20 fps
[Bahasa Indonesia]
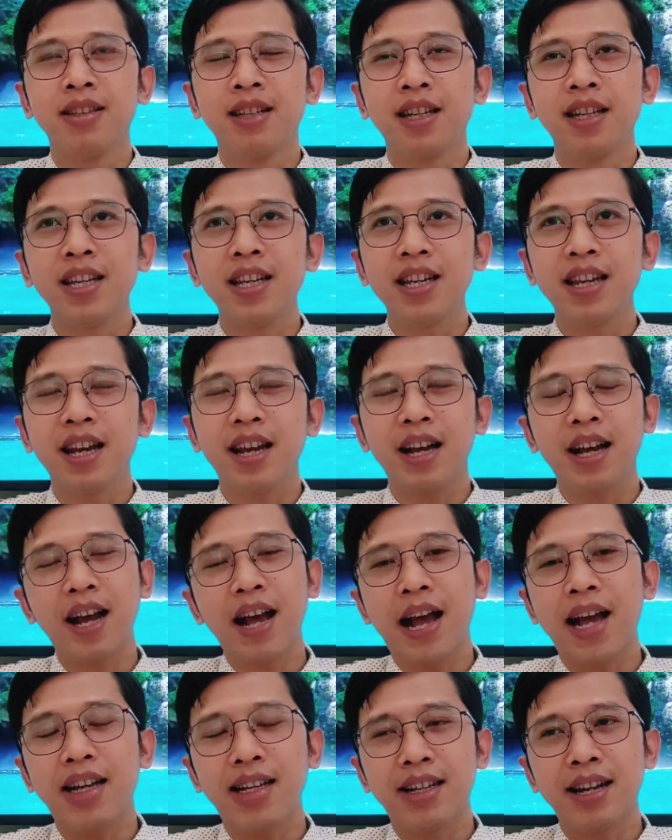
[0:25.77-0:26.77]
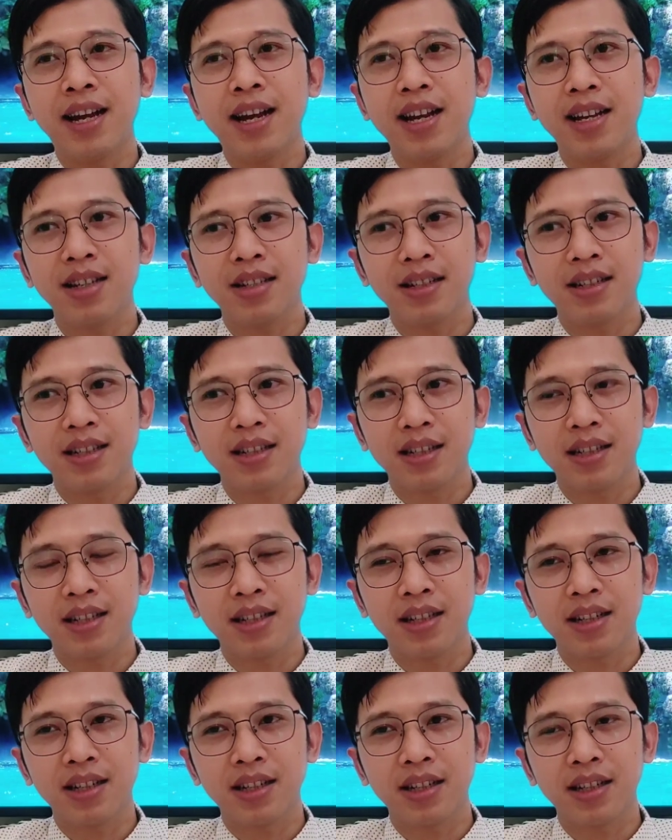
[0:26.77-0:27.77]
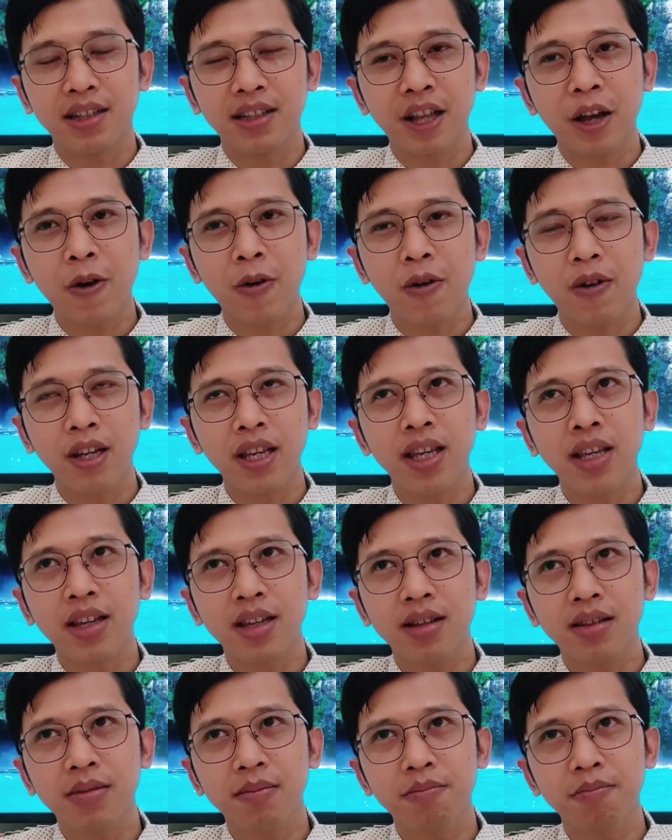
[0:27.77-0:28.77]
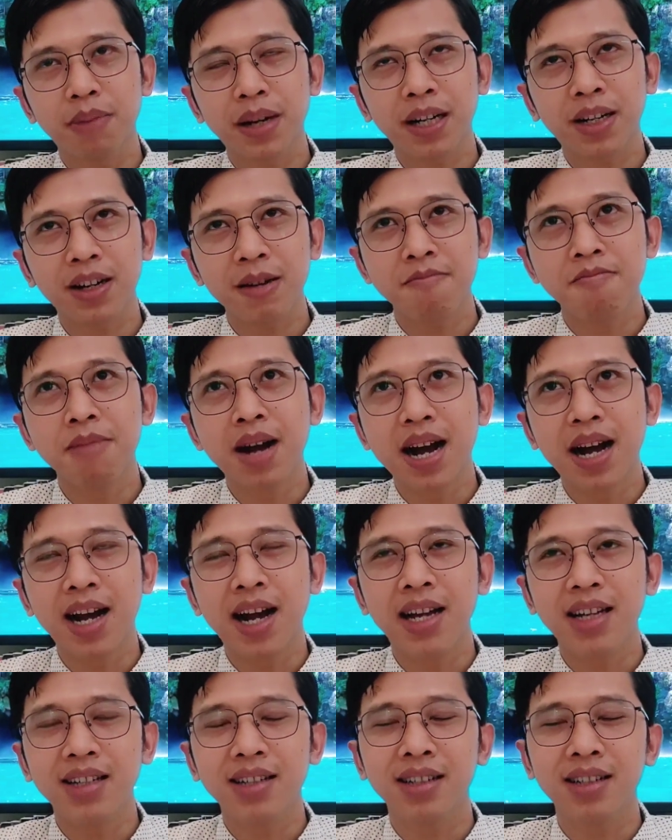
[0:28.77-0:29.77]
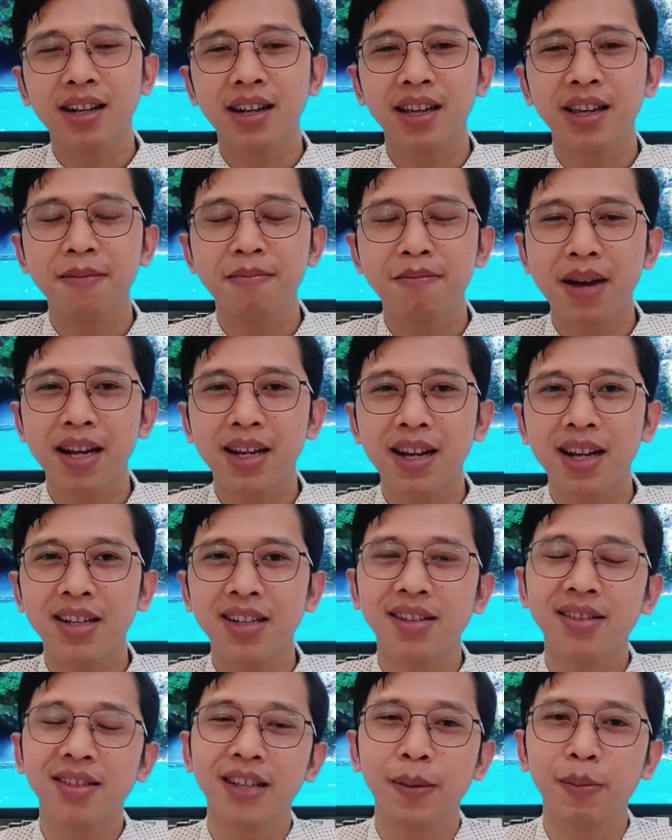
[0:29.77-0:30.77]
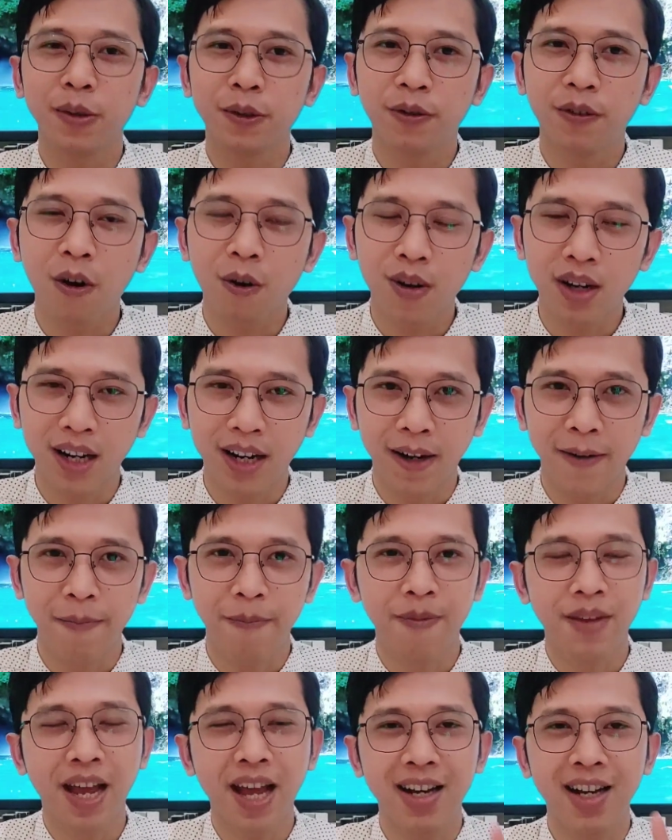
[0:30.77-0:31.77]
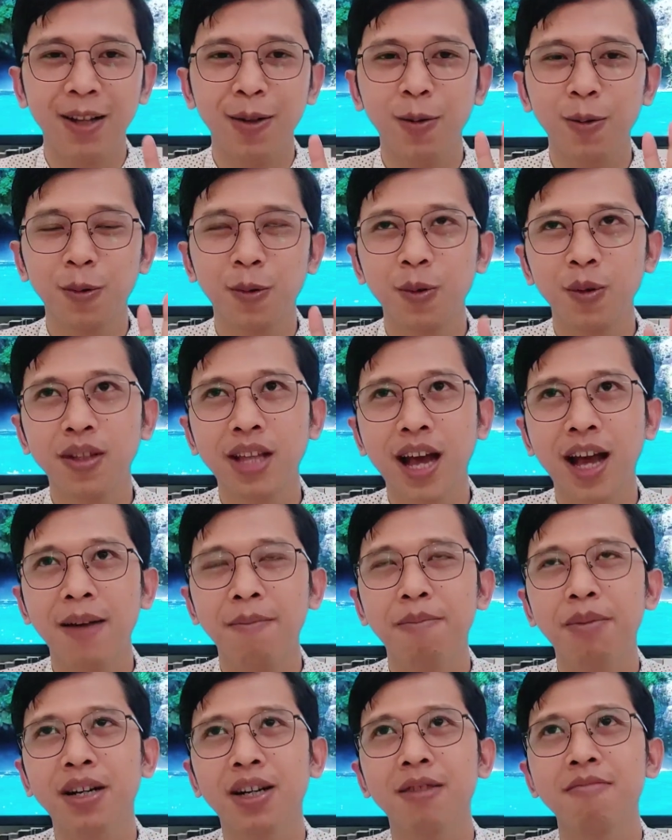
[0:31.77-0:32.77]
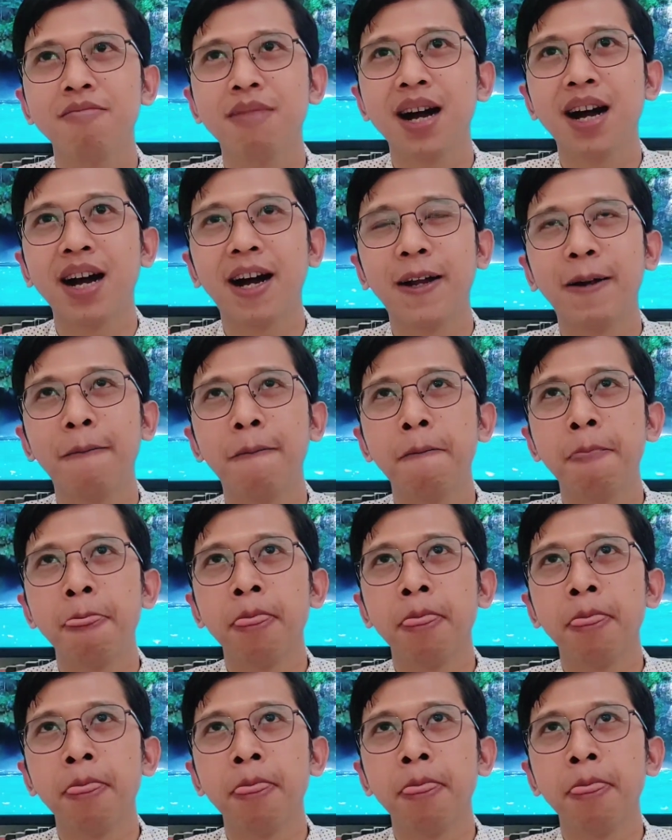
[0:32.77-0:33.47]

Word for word: Jadi ada uh, teori perkembangan keimanan James Fowler. Ada tujuh tahap perkembangan.